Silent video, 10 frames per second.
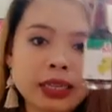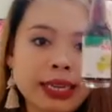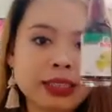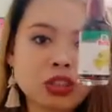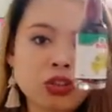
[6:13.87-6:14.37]

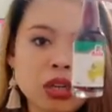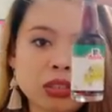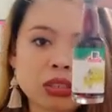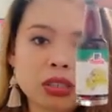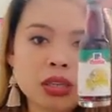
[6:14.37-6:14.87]

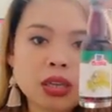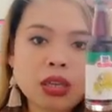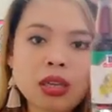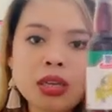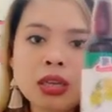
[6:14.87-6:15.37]
extract
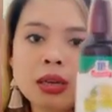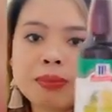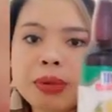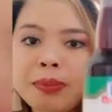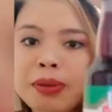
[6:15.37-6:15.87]

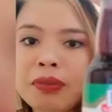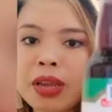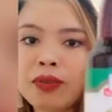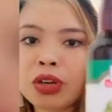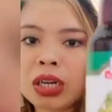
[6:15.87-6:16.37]
pang pa
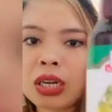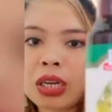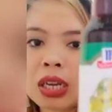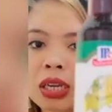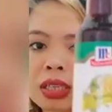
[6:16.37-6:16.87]
flavor lang
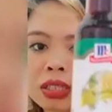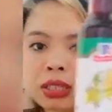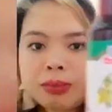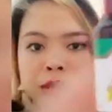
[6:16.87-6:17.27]
guys